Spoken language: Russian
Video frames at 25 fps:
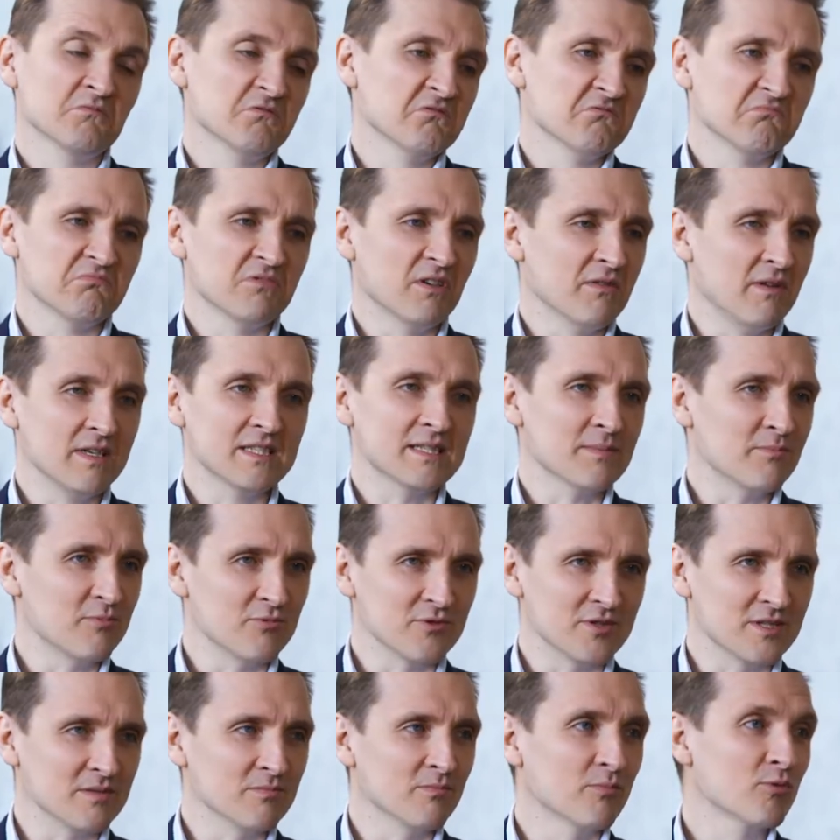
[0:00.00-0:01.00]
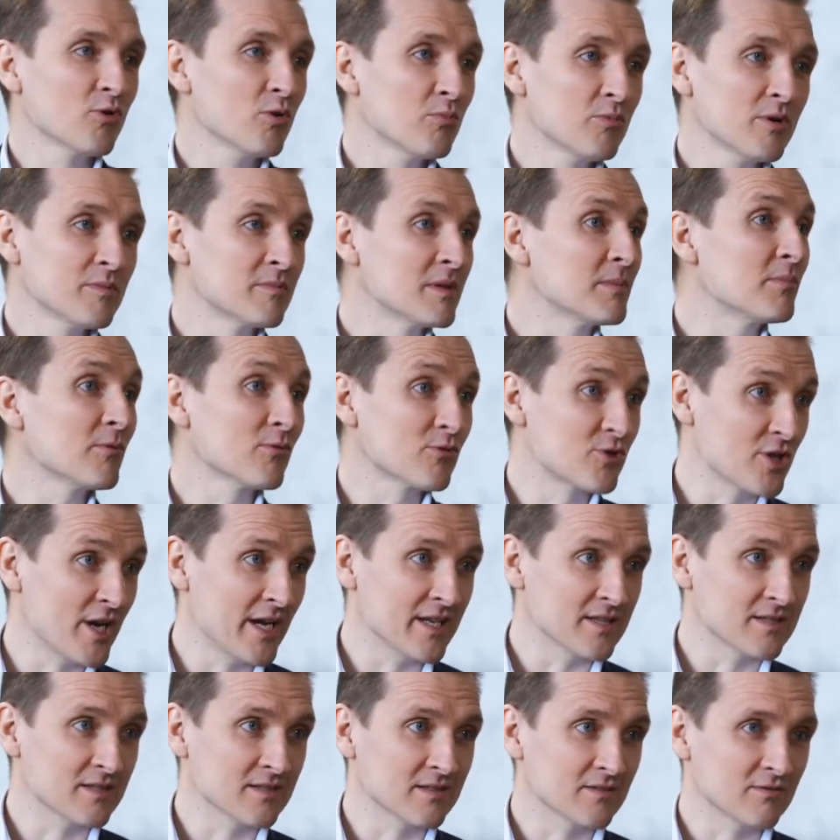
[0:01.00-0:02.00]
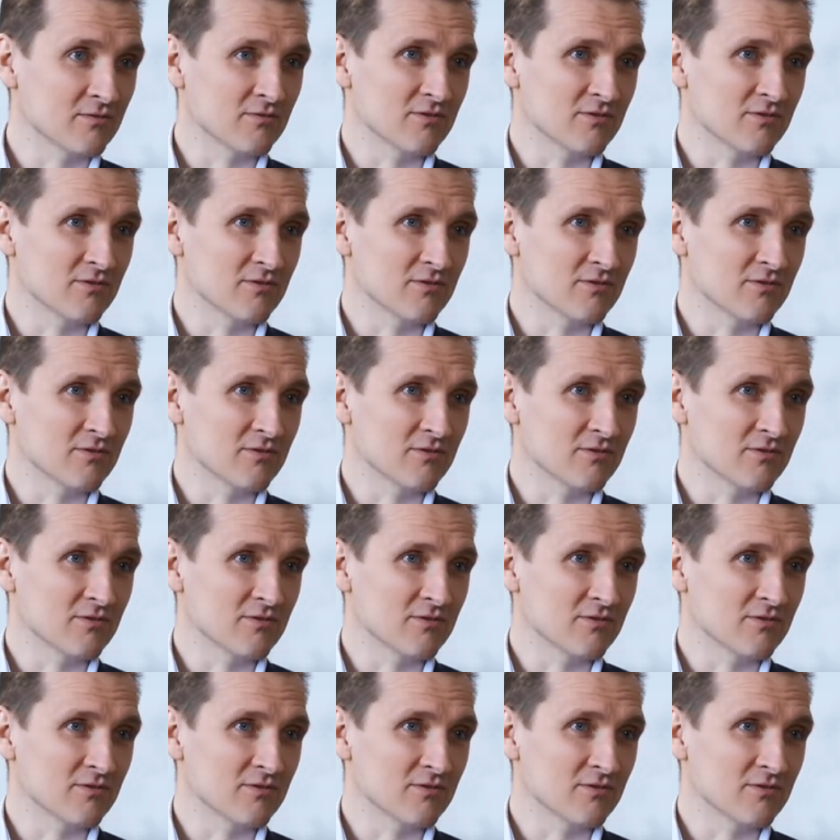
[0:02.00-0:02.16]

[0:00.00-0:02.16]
ну, давай запустим. Пробуем, не получается.